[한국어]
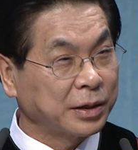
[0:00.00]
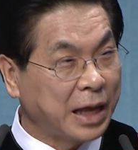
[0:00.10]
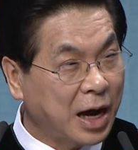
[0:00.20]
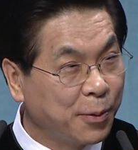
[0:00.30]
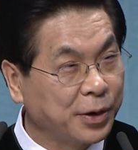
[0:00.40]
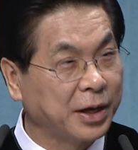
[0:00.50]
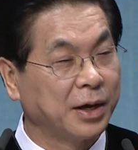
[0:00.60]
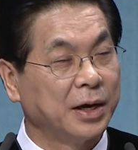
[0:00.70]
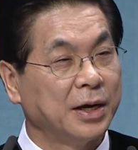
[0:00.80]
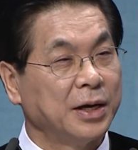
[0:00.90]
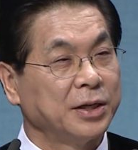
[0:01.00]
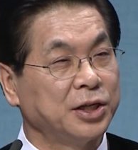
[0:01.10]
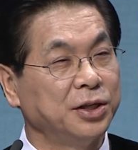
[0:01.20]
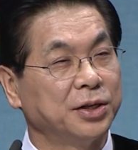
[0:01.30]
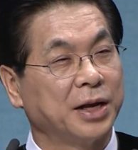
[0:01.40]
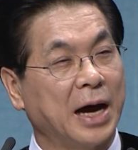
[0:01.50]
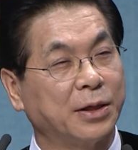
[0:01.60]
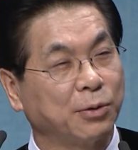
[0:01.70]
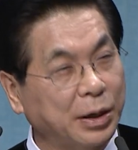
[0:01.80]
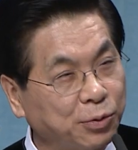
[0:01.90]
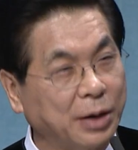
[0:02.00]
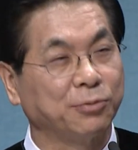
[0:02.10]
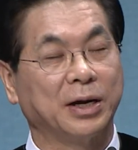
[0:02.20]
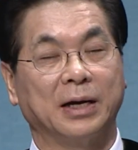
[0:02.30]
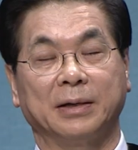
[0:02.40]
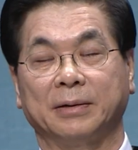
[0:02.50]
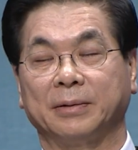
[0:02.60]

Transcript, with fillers: 내가 보니 신들의 아들과도 같구나.